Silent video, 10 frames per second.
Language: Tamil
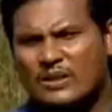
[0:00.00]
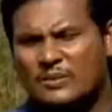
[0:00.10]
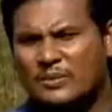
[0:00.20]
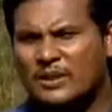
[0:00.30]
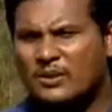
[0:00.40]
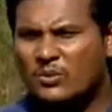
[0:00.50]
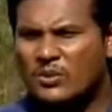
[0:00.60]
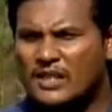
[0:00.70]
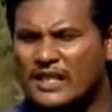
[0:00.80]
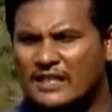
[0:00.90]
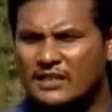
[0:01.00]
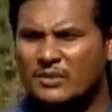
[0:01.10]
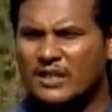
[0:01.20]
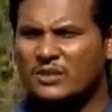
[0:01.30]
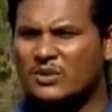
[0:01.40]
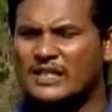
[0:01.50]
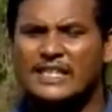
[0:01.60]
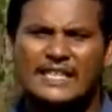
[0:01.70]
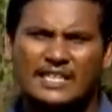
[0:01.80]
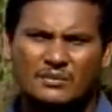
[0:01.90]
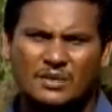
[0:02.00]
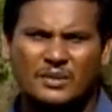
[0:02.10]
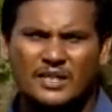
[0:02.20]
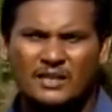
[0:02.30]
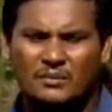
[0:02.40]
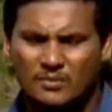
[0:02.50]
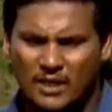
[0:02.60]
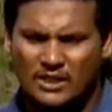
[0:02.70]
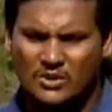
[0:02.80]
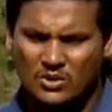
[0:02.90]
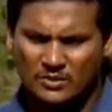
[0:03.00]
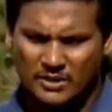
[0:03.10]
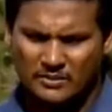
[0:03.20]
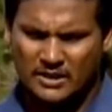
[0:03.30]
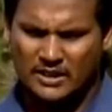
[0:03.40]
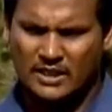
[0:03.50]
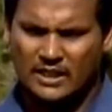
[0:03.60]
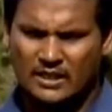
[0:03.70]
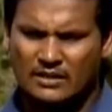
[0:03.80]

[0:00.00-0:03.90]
இப்போ இந்த ஒருங்கிணைந்த பண்ணையத்தோட இயக்கம் அப்படின்னு நம்ம பாக்குறோம் அப்படின்னு பாத்தீங்கன்னா